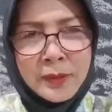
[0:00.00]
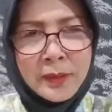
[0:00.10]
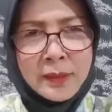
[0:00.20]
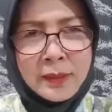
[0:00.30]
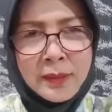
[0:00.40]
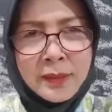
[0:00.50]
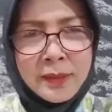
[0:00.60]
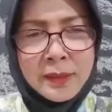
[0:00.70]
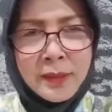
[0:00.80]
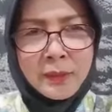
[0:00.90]
dan
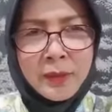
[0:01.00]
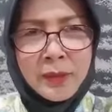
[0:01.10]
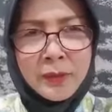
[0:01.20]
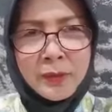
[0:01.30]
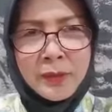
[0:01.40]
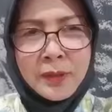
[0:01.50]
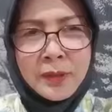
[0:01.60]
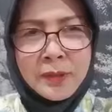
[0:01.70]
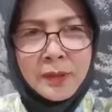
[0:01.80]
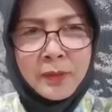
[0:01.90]
kini setelah
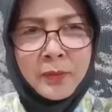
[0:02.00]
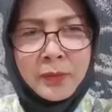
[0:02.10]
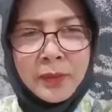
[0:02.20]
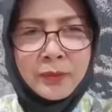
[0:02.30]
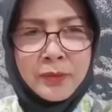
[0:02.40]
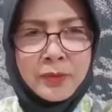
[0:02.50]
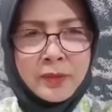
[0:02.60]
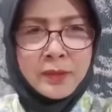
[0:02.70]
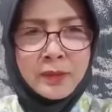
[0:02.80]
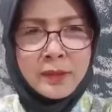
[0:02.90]
mengikuti senam
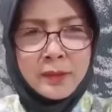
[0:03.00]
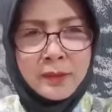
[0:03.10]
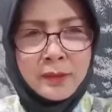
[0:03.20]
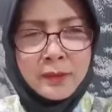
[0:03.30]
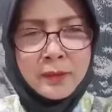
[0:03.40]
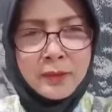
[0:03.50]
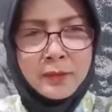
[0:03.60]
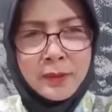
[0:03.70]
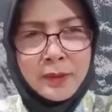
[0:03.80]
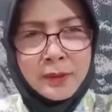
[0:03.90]
perwatusi
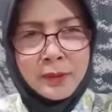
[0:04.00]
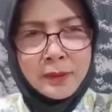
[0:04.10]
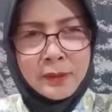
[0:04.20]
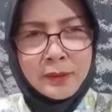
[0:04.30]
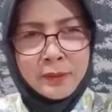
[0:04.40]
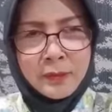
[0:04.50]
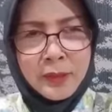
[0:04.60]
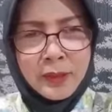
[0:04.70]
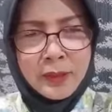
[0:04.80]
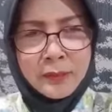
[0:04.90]
itu e,
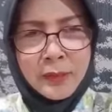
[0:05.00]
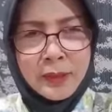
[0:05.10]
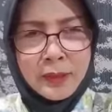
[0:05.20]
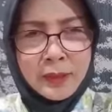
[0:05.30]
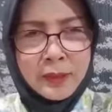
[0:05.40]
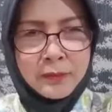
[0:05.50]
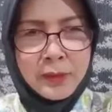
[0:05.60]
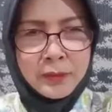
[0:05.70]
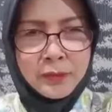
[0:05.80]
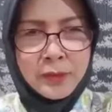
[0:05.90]
mulai banyak
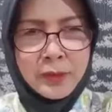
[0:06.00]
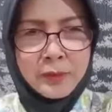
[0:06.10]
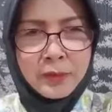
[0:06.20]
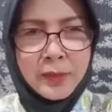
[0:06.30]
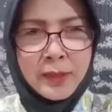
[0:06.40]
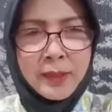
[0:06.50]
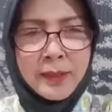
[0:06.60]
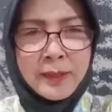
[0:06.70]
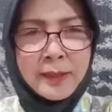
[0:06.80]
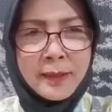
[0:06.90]
kemajuan
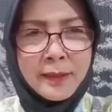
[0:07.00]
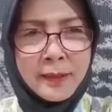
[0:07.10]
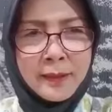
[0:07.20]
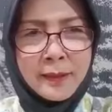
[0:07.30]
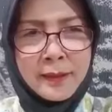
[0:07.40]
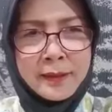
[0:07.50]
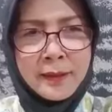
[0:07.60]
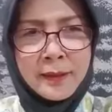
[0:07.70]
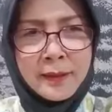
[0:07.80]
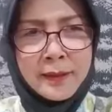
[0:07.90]
membaik dan ada
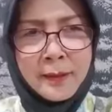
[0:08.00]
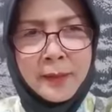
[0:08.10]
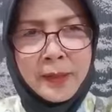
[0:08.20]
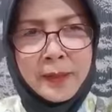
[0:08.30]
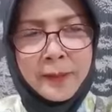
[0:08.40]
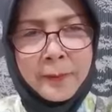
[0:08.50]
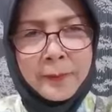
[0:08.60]
rasa nyaman.